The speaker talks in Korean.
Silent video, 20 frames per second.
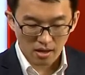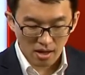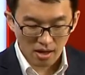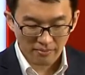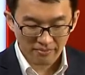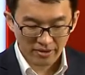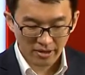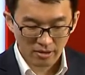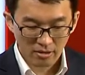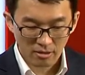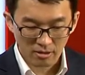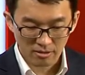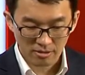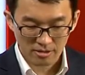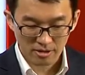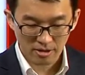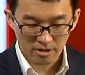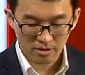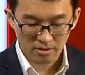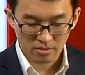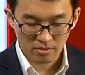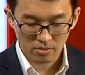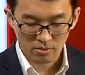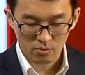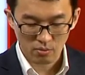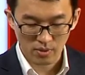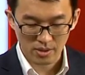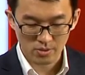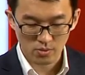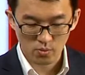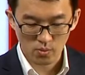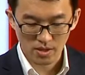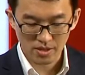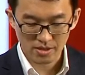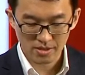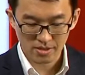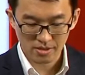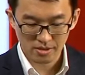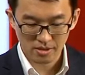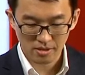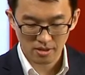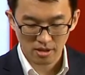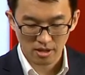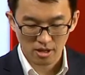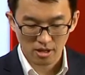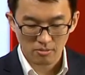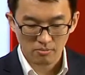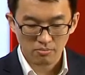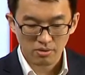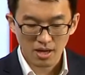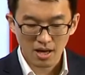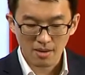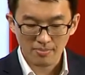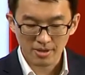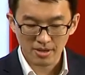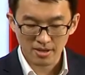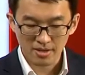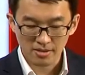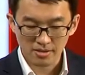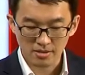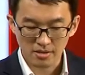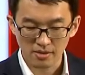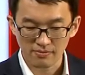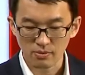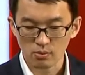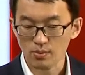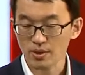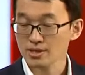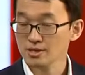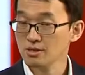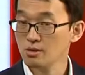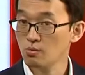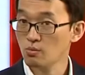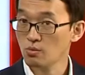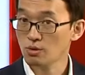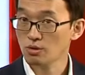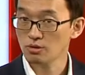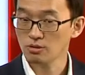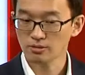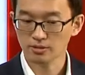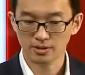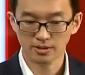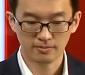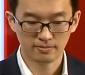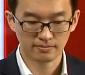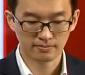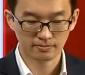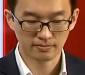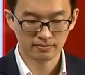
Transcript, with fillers: Coffee culture was once providence of a Western world.